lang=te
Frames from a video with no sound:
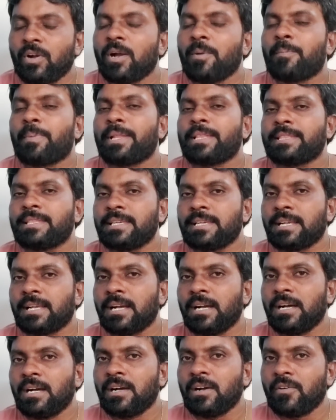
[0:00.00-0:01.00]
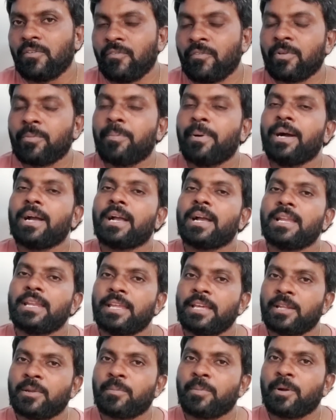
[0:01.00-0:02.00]
ఒక ప్రత్యేక
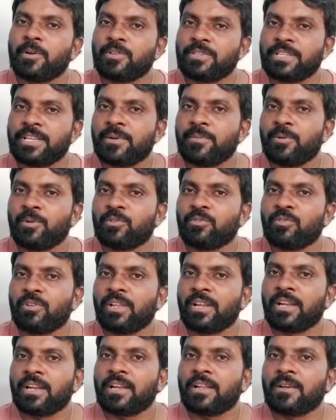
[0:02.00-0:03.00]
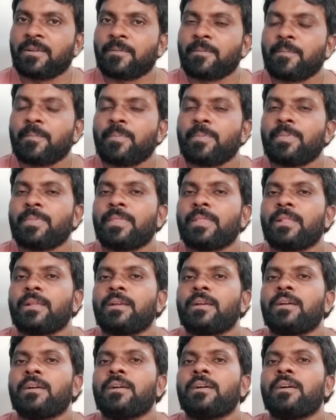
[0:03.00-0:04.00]
విభాగాన్ని ఏర్పాటు చేయబోతున్నారట
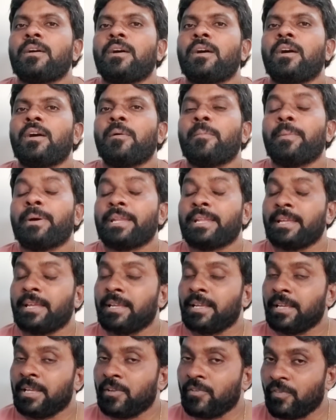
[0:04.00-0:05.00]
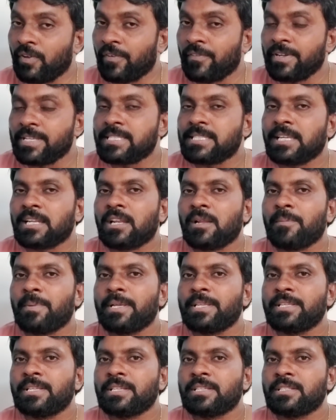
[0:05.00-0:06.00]
మరి ఈ వ్యవస్థ ఎట్లా
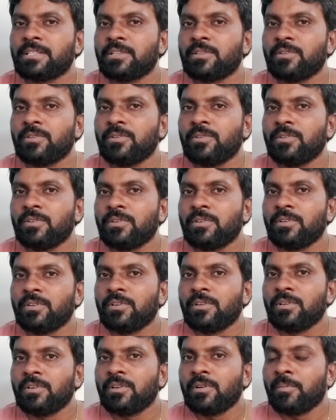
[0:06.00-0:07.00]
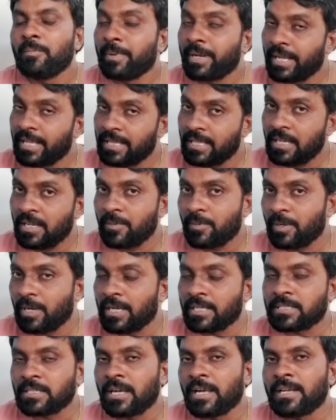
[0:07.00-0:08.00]
పనిచేస్తుందో మరి ఏదైనా ఇప్పుడు
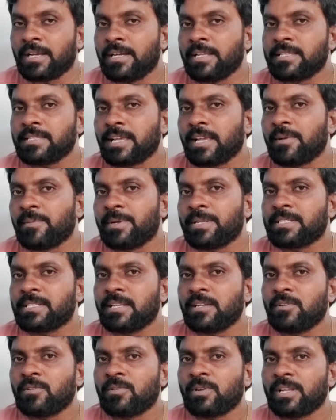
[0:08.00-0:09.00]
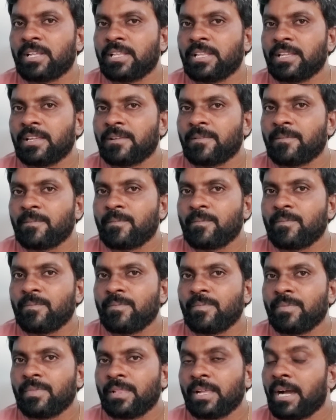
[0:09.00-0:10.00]
అసలు ఆల్రెడీ సైబర్ సెల్ ఉంటుంది
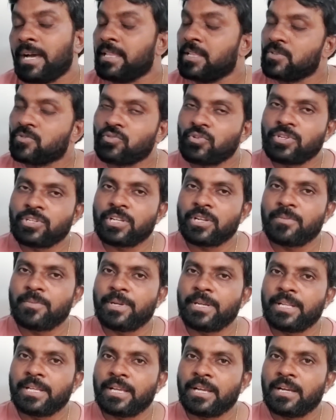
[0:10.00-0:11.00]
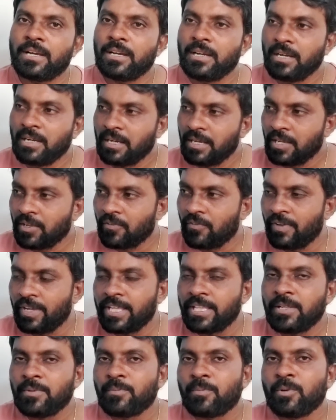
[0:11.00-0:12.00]
అది సోషల్ మీడియా ఈ
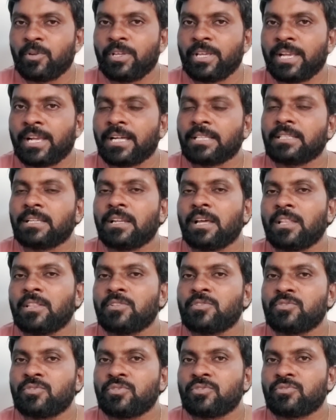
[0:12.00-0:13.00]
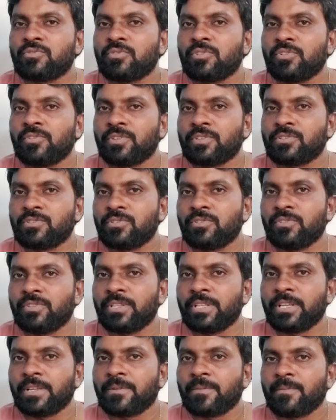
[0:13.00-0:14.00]
వేధింపులు ఈ కథలు అది చూసుకుంటూ వస్తూ
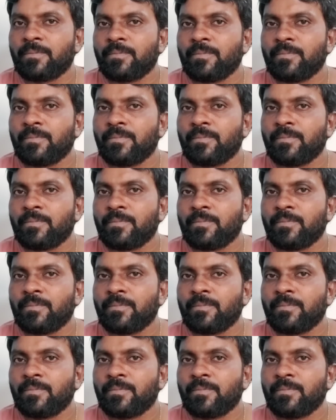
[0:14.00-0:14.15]
ఉంది